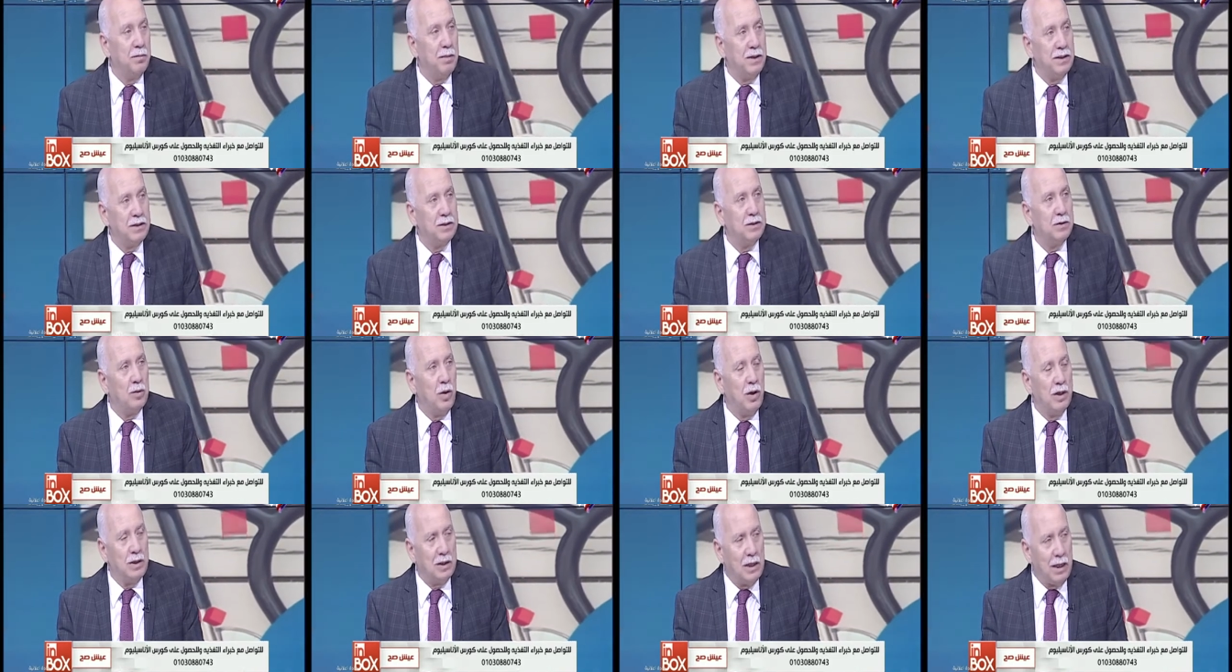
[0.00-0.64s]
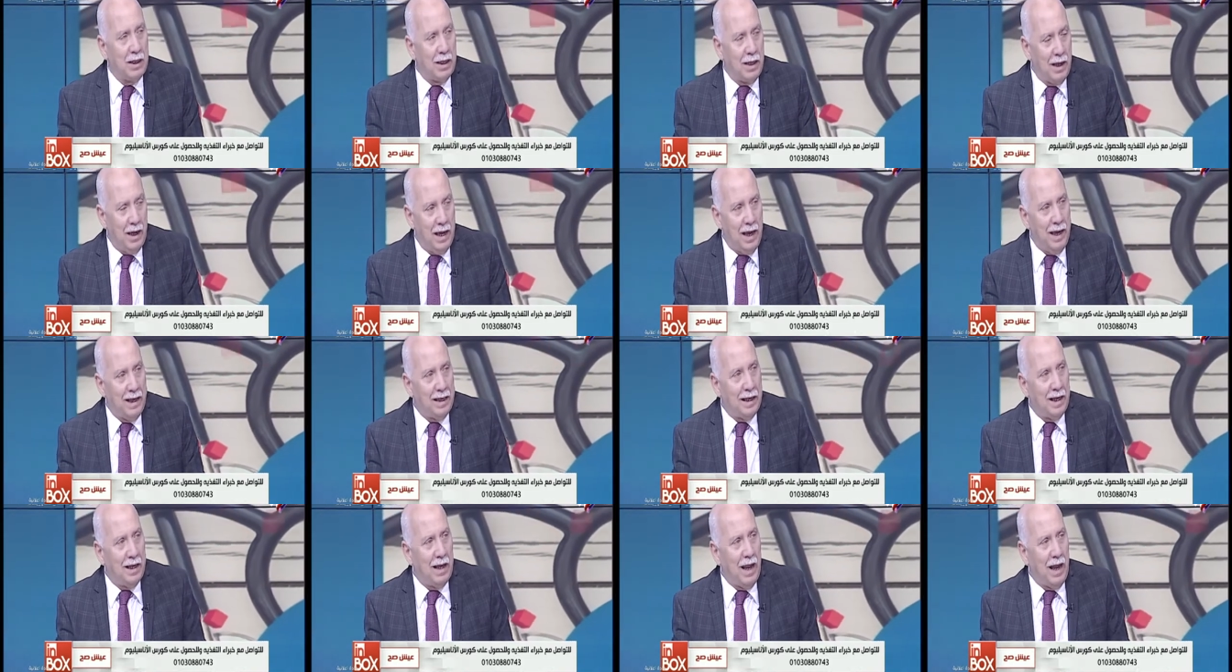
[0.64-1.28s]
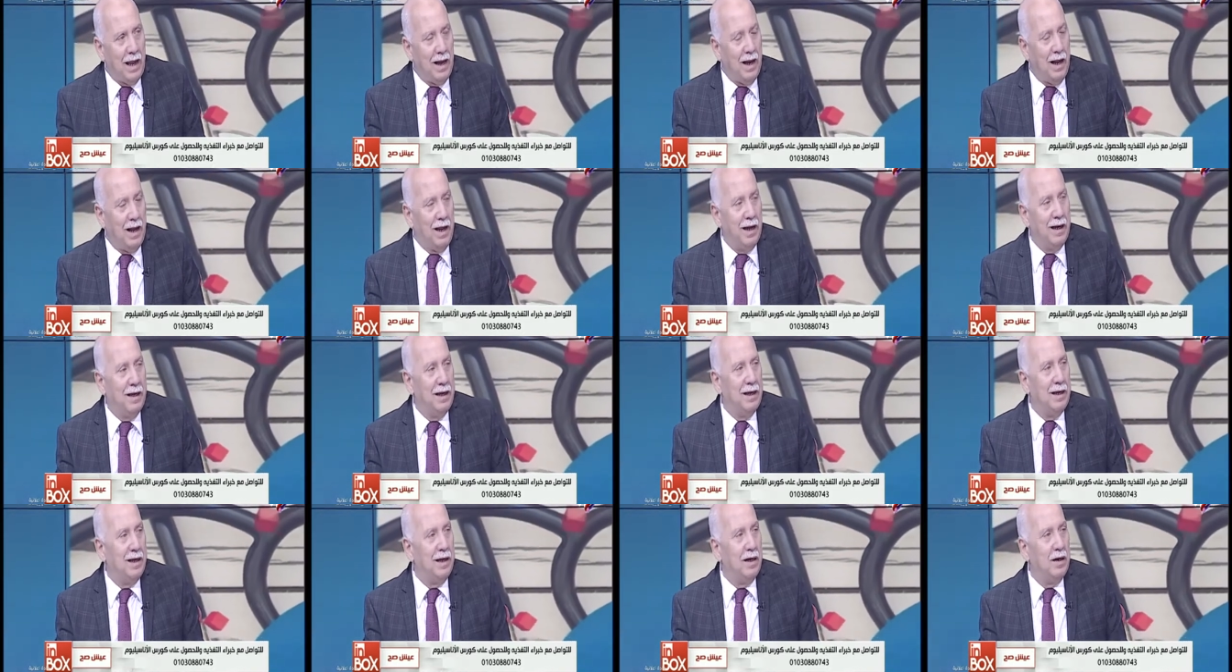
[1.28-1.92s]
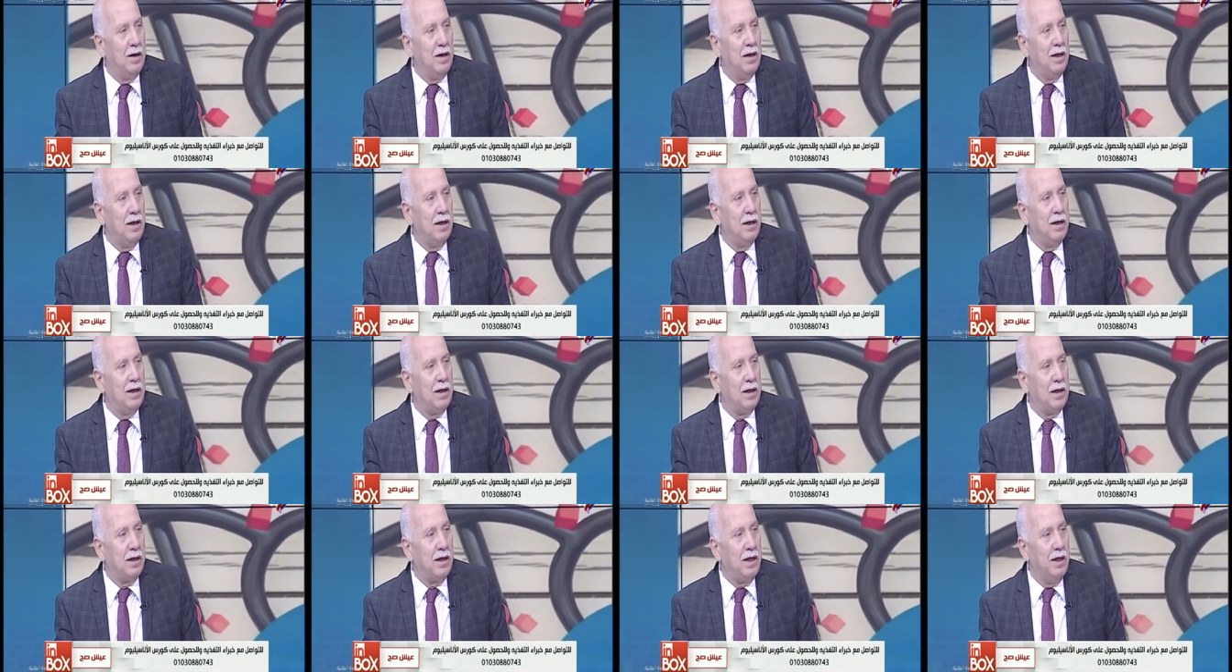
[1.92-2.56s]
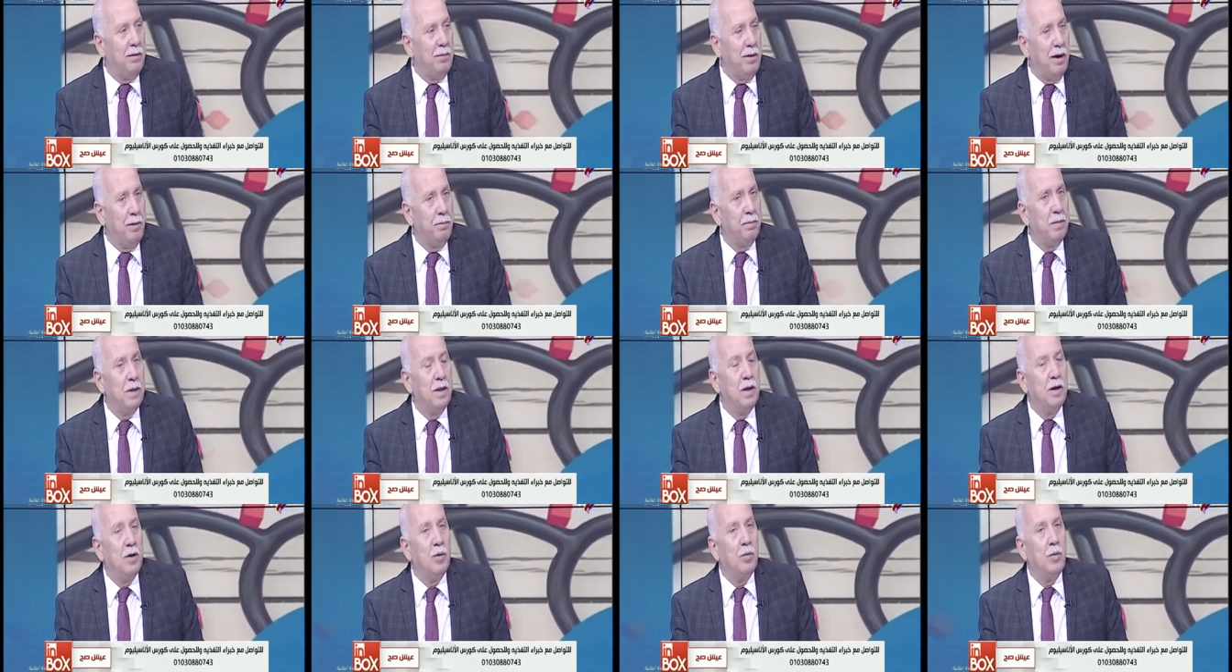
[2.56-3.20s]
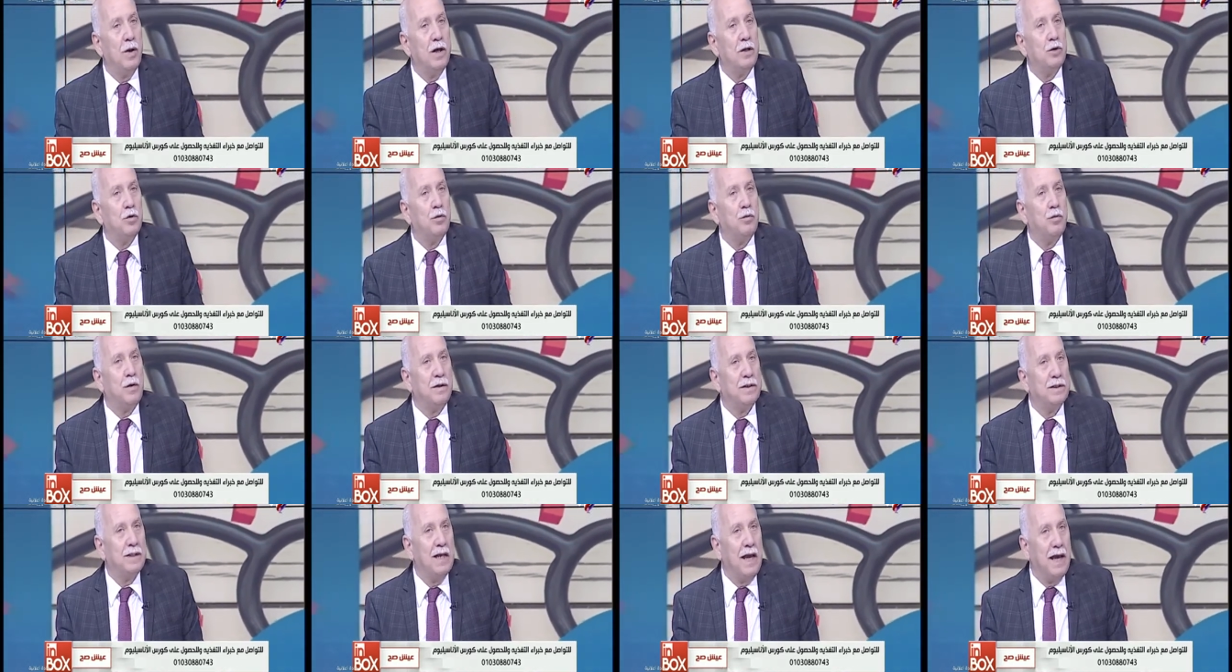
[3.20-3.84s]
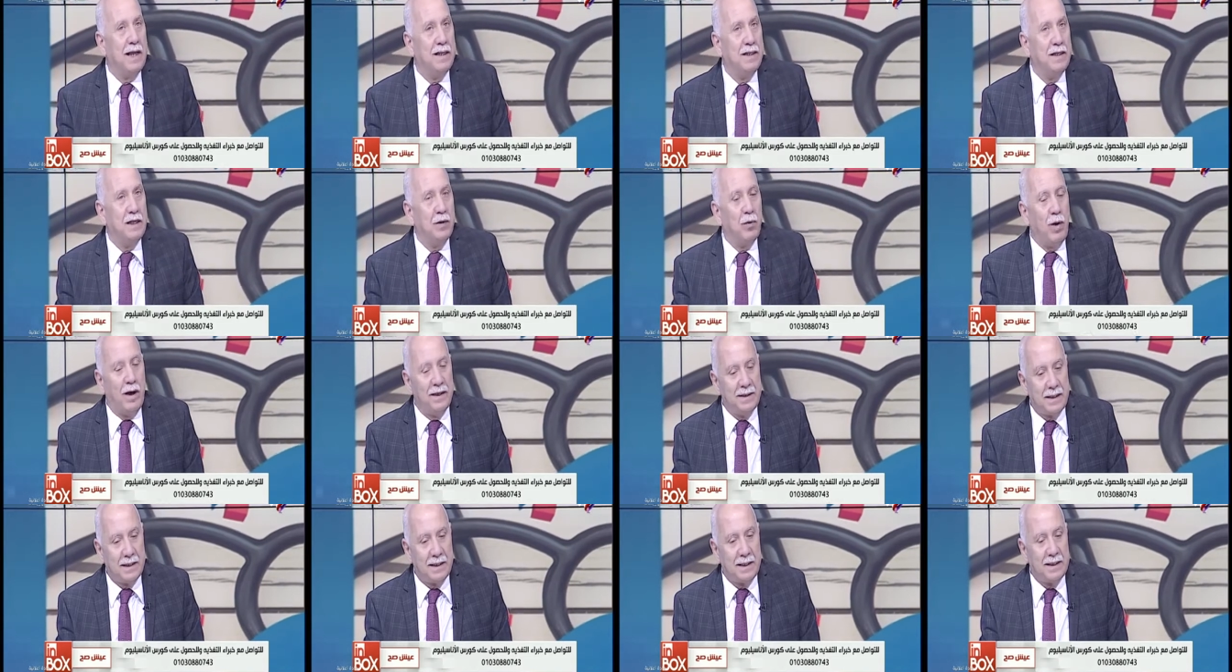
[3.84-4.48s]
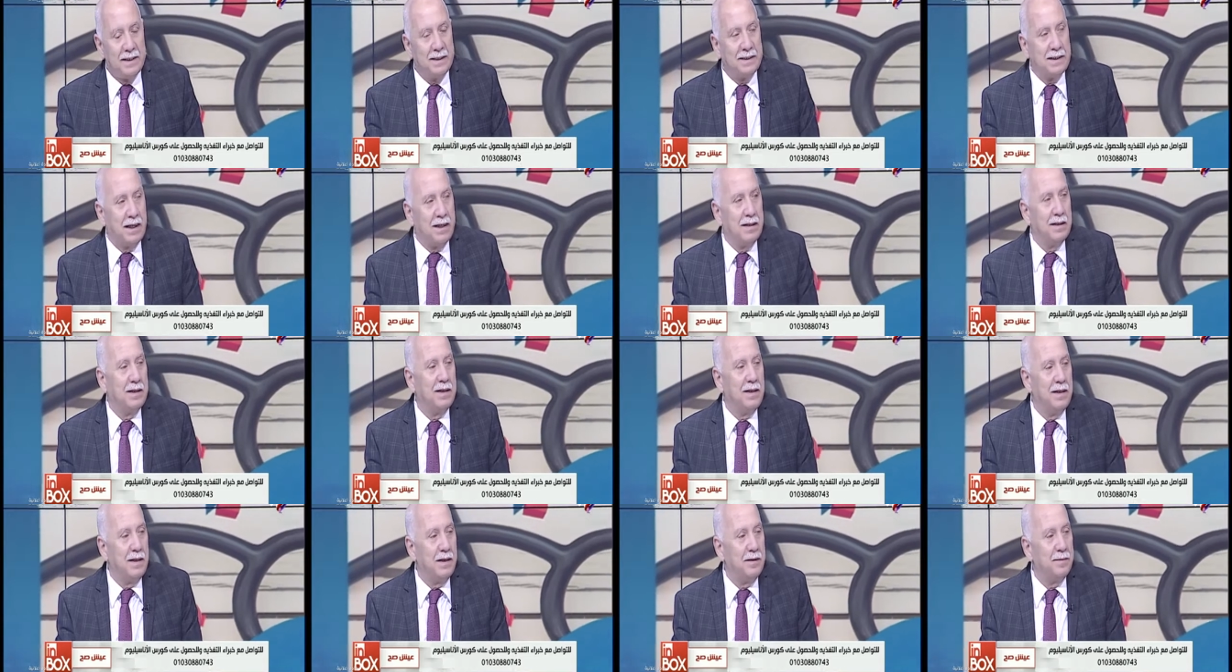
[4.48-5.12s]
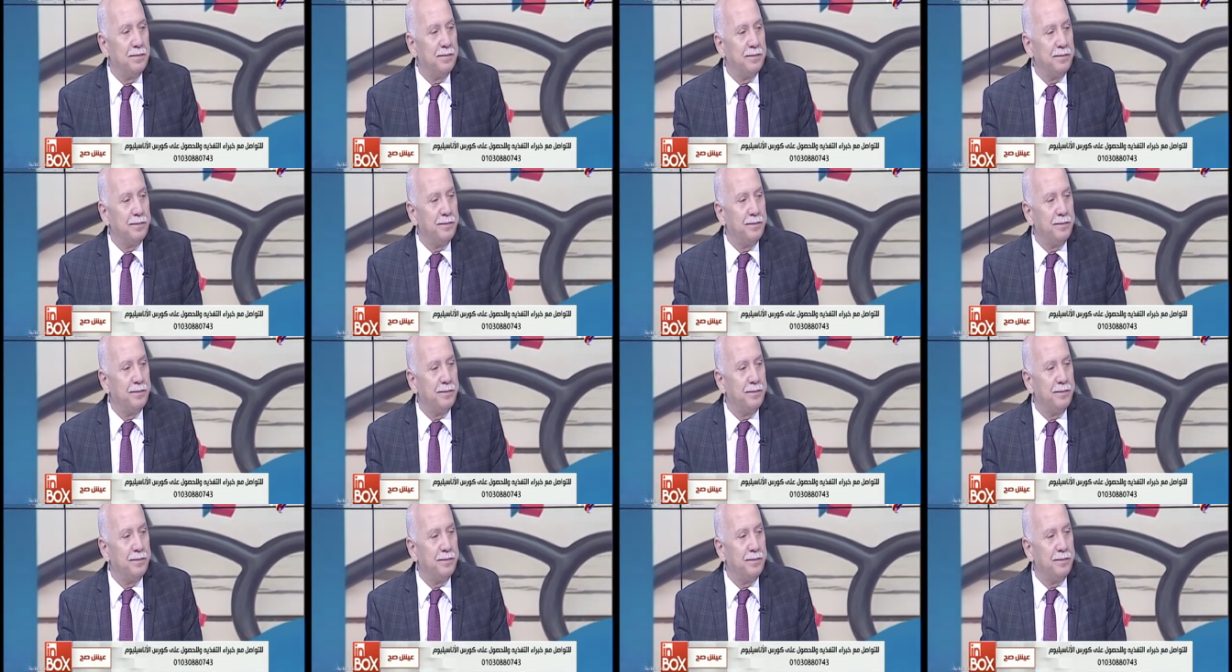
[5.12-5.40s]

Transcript: بس وهي هيطلع لها القيمه وهي تشوف وزنها قد ايه وعايزه تخس قد ايه